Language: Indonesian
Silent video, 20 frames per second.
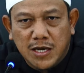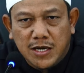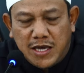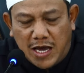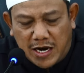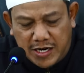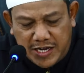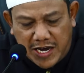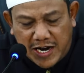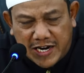
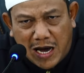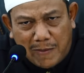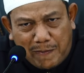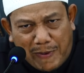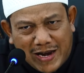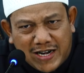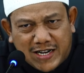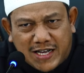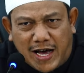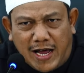Yang dia
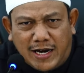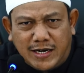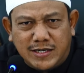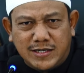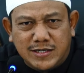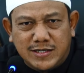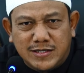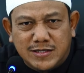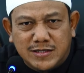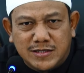dapatkan
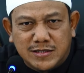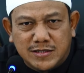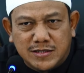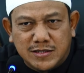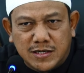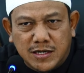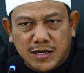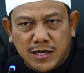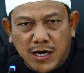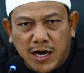
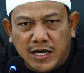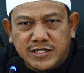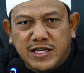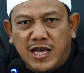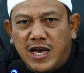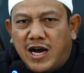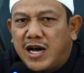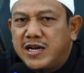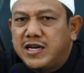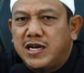
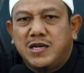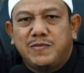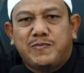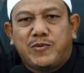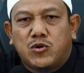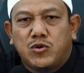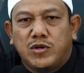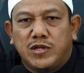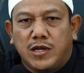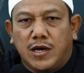hanya yang ada di
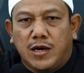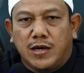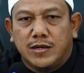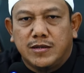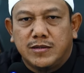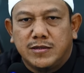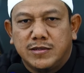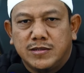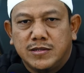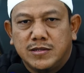perutnya,
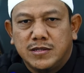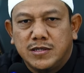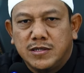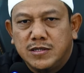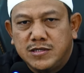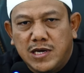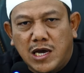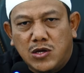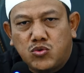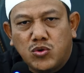
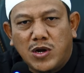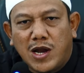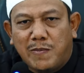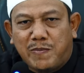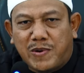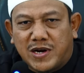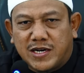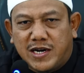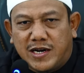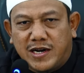yaitu
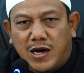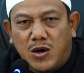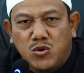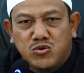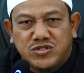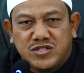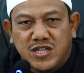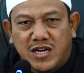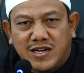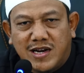lapar dan
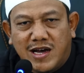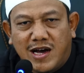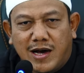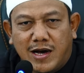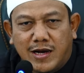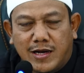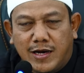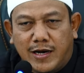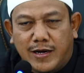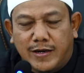haus dan
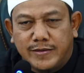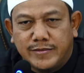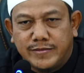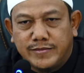dahaga.